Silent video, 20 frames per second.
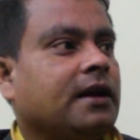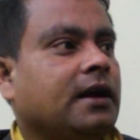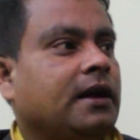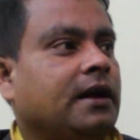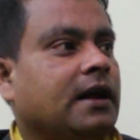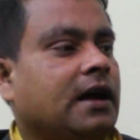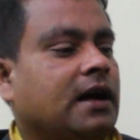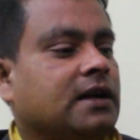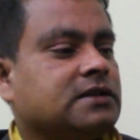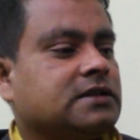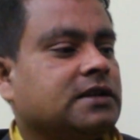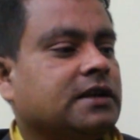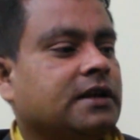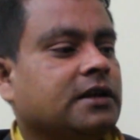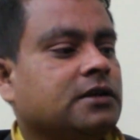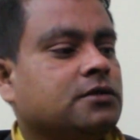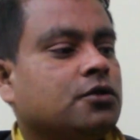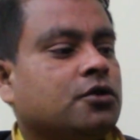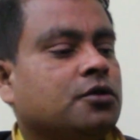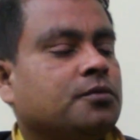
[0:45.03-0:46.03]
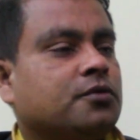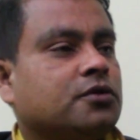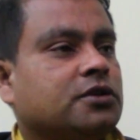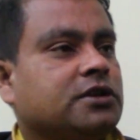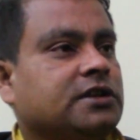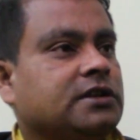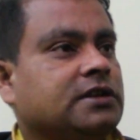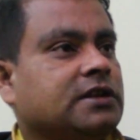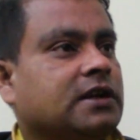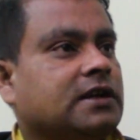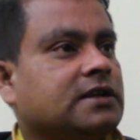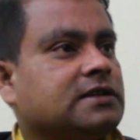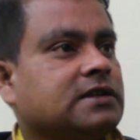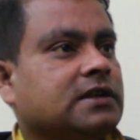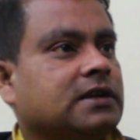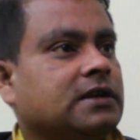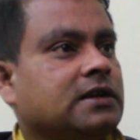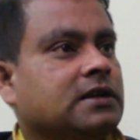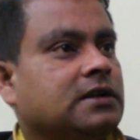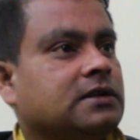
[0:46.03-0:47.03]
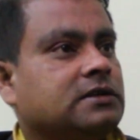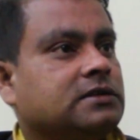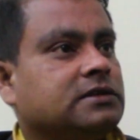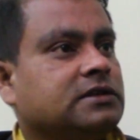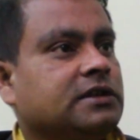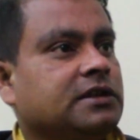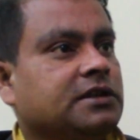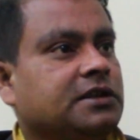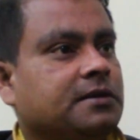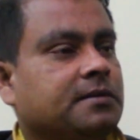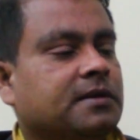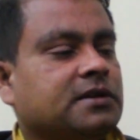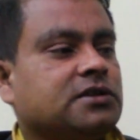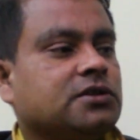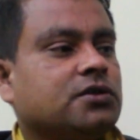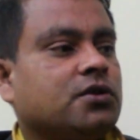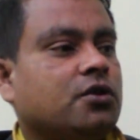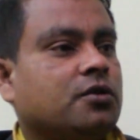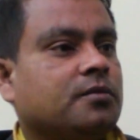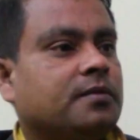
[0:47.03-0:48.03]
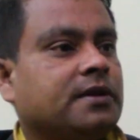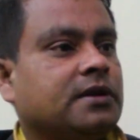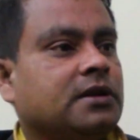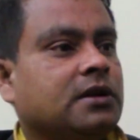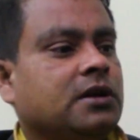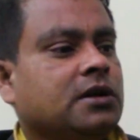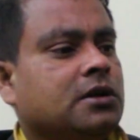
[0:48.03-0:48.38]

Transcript: এই আজকের এই জনপ্রতিনিধির কাছে যিনি নির্বাচিত হবেন